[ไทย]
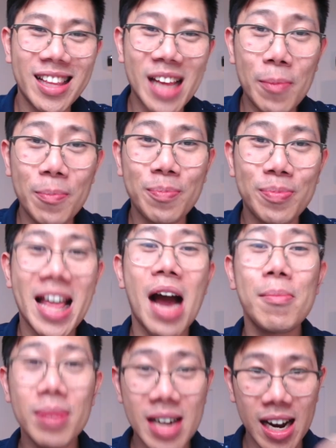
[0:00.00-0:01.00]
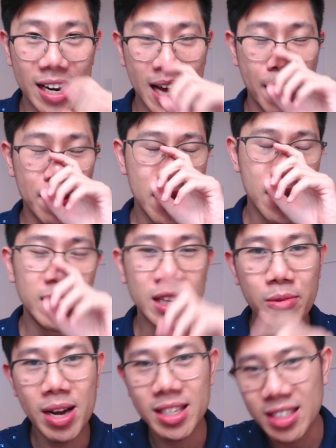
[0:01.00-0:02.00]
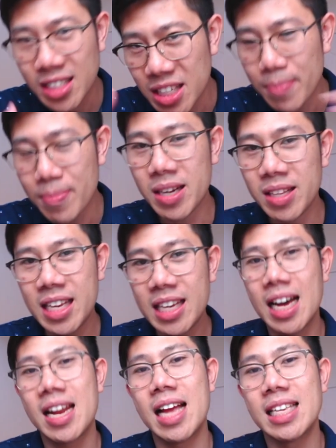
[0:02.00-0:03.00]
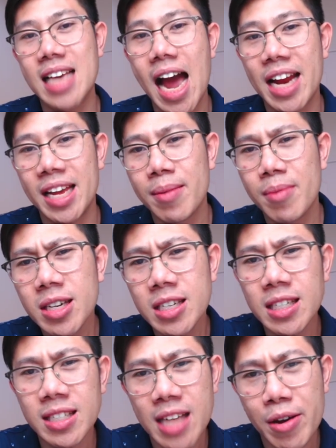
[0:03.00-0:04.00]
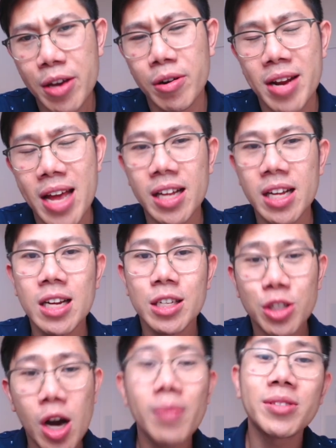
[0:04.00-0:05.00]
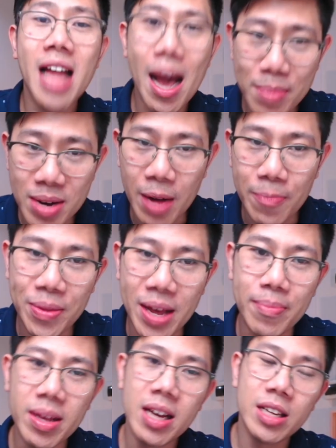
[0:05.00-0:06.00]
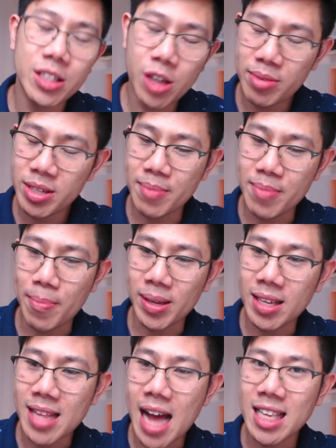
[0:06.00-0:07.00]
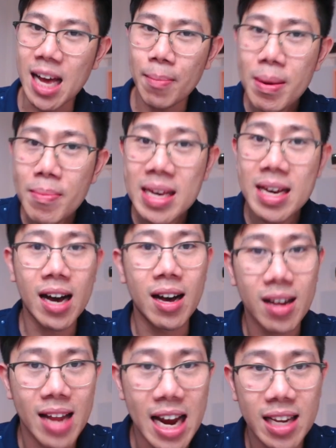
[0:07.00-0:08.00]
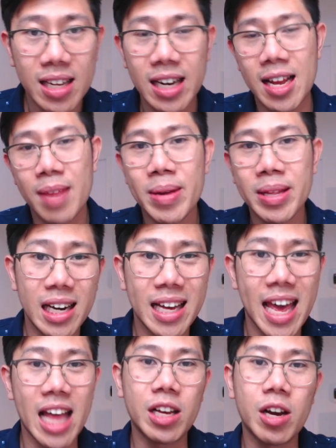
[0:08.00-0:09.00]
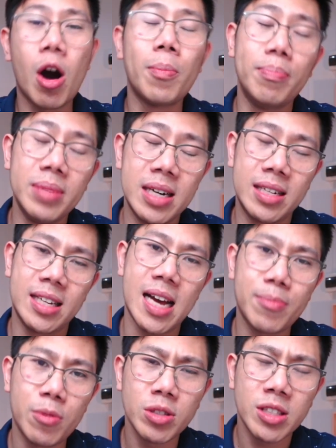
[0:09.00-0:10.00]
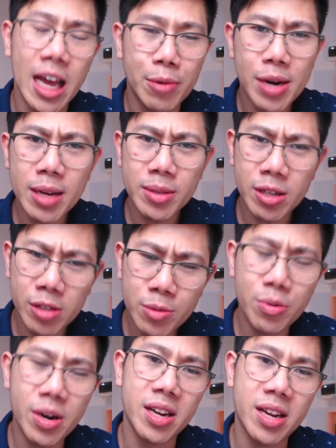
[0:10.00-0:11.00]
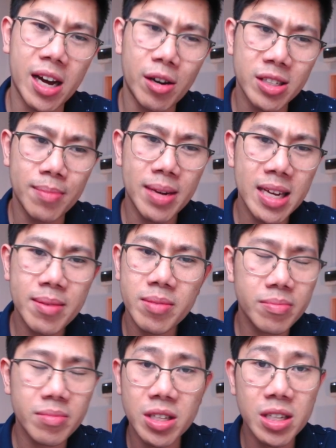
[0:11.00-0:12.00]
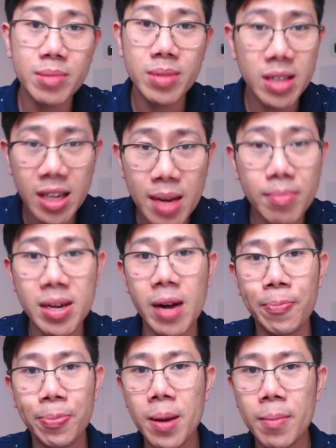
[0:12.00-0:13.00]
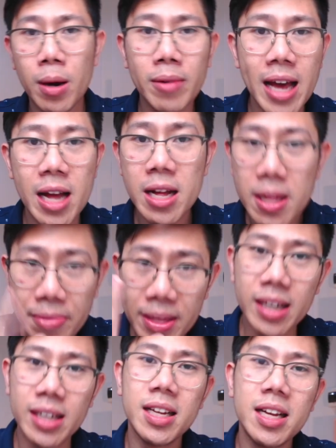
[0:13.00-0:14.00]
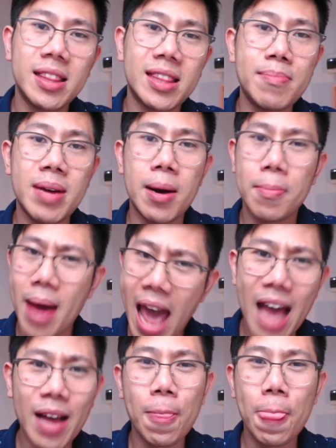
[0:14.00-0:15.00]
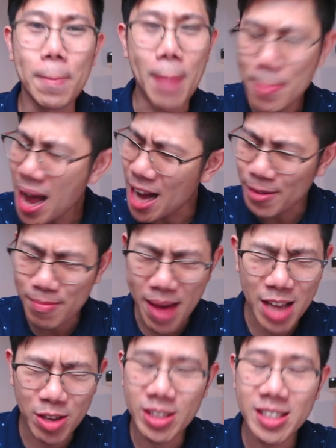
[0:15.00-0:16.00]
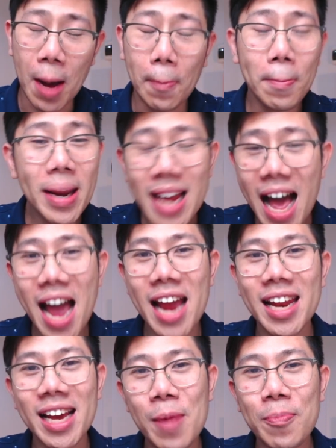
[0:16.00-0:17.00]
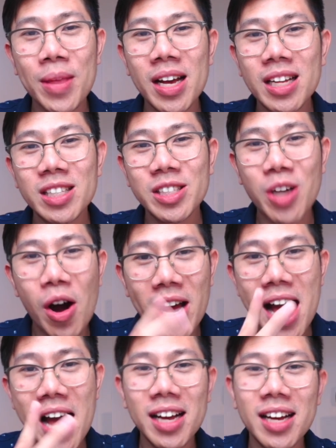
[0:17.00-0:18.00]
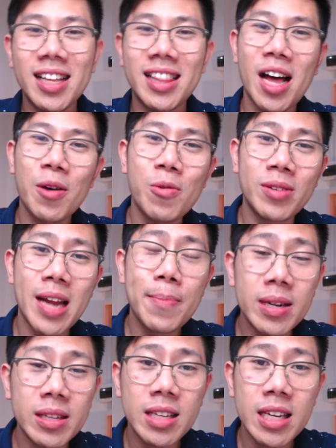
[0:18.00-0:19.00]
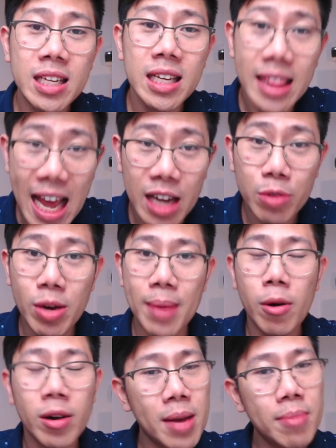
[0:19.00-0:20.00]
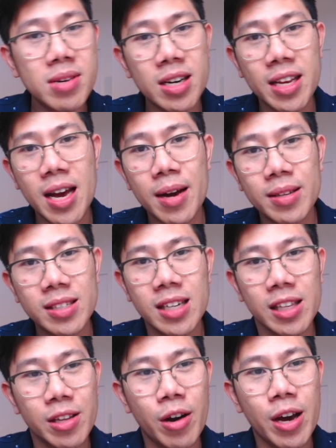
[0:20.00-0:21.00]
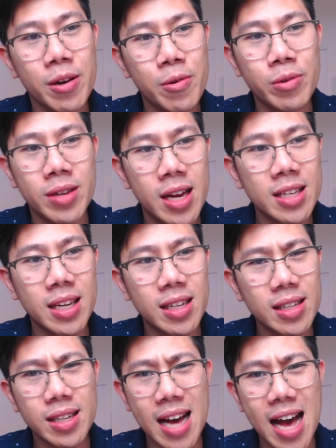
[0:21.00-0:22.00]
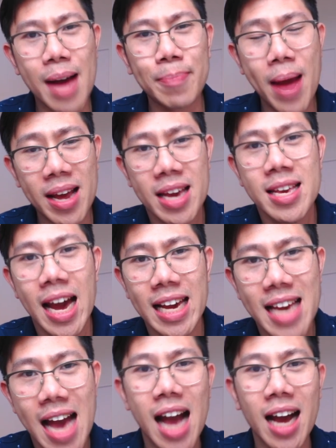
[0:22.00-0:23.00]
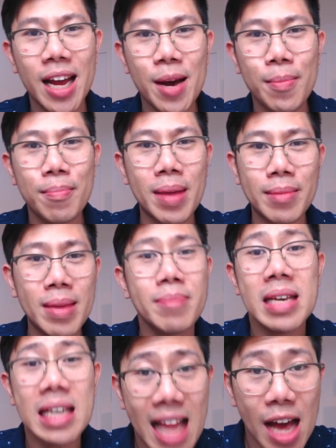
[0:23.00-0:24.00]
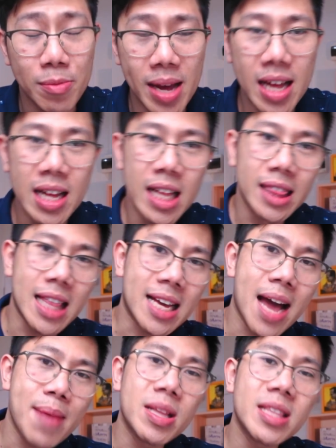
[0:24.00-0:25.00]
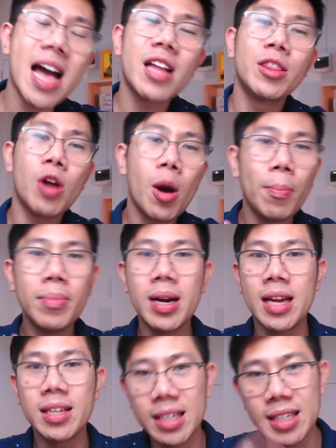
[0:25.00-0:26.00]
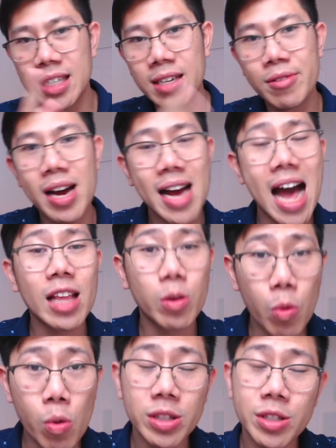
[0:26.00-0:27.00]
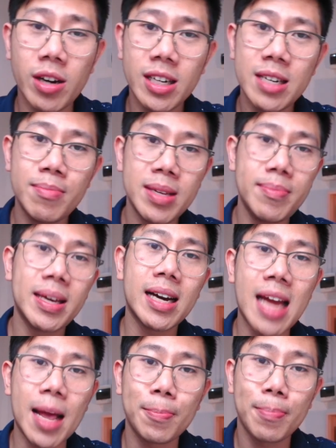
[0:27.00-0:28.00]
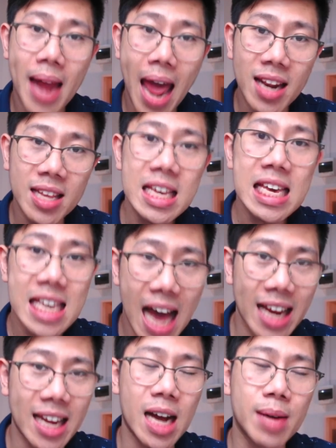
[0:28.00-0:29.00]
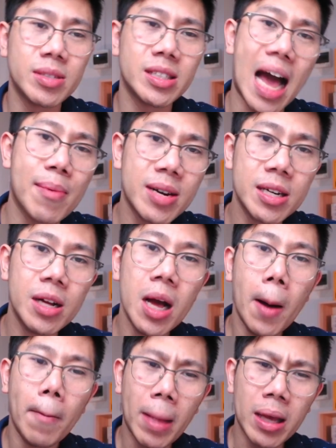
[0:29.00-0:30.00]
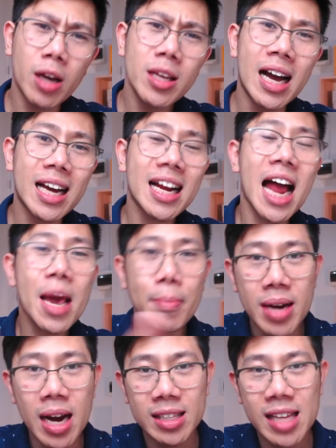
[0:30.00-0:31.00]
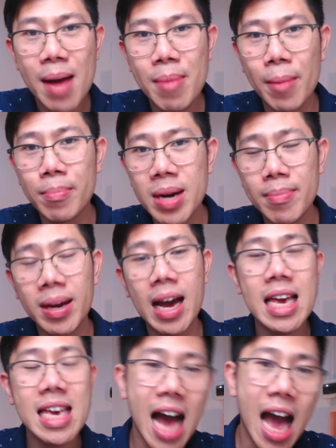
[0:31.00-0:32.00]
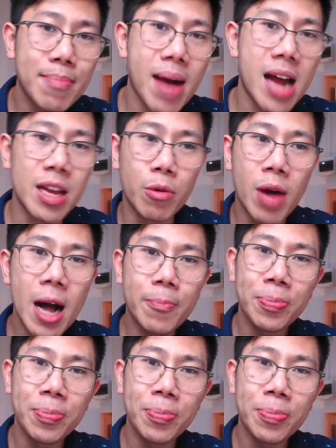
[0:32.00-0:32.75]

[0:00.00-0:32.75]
ทำสร้างเมืองนะครับหรือว่าซื้อพื้นที่ขนาดใหญ่นะครับก็คือแนวคิดของเขาเนี่ยชอบสร้างเมืองนะครับชอบที่จะแบบพัฒนาจากไม่มีอะไรเลยแล้วเป็นเขตขอบเมืองนะครับคุณจะเห็นว่าดังนั้นเบรนเนี่ยเขาจะไม่ได้ซื้อพื้นที่ในเมืองเพราะอะไรหนึ่งในเมืองแพงแพงมากแพงจนกลับไม่ได้นะครับสองฮะแล้วคุณได้พื้นที่ที่เล็กด้วยครับ เพราะในเมืองเนี่ยอย่างน้อยคุณน่าจะหาแปลงใหญ่ๆยากนะครับมันไม่มีแล้วถูกไหมแต่การมาสร้างนอกเมืองเนี่ยหนึ่งคือราคาถูก 2 คือมันจะมีขนาดแปลงที่ใหญ่นะครับสามคือมันก็ยังใกล้เมืองถ้าแบบเมืองมันขยายมาหรือว่า